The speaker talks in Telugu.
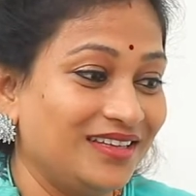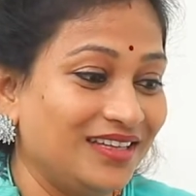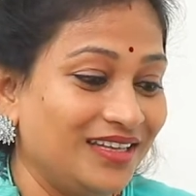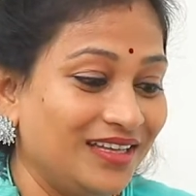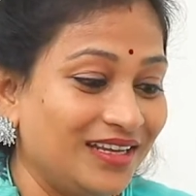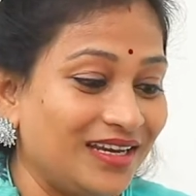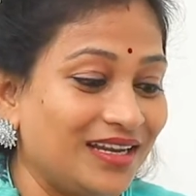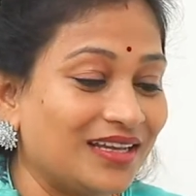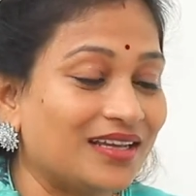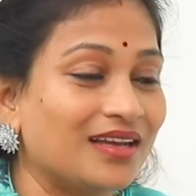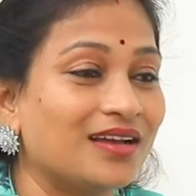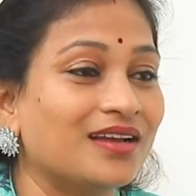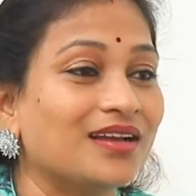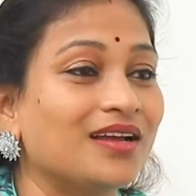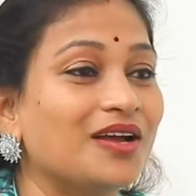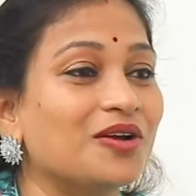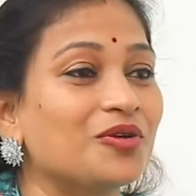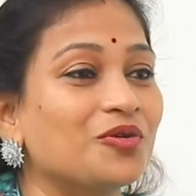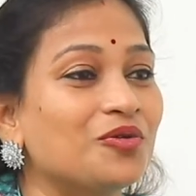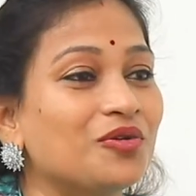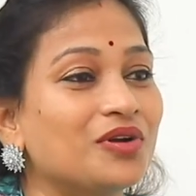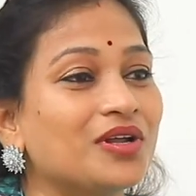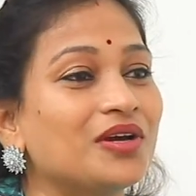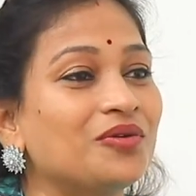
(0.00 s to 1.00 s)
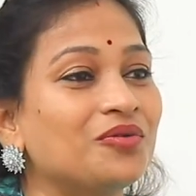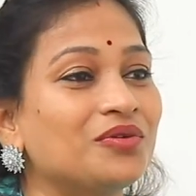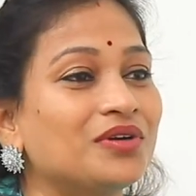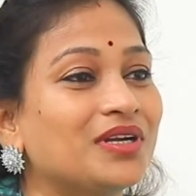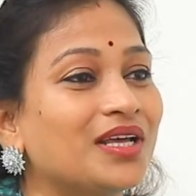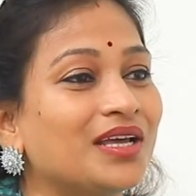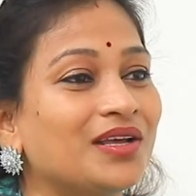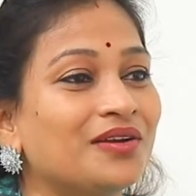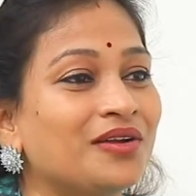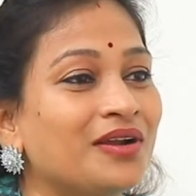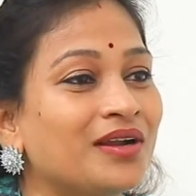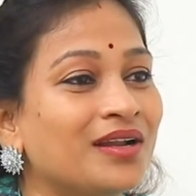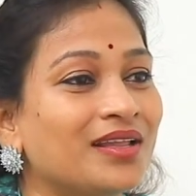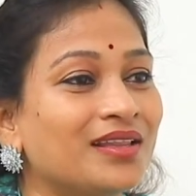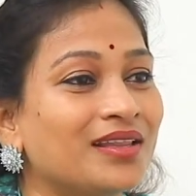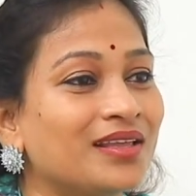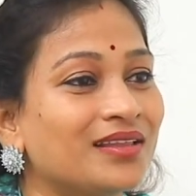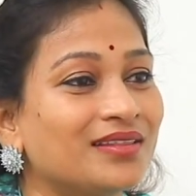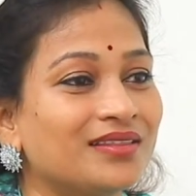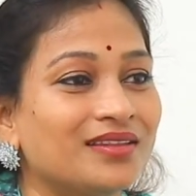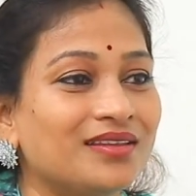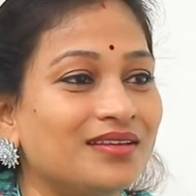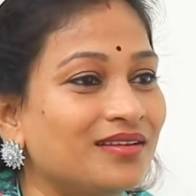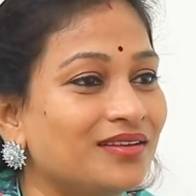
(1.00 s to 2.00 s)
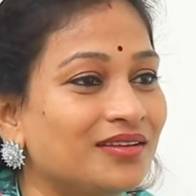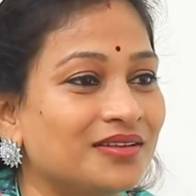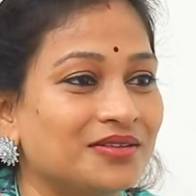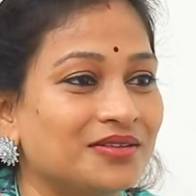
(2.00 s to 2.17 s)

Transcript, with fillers: ఈ రకంగా కూడా ఉంటారు అన్నదైతే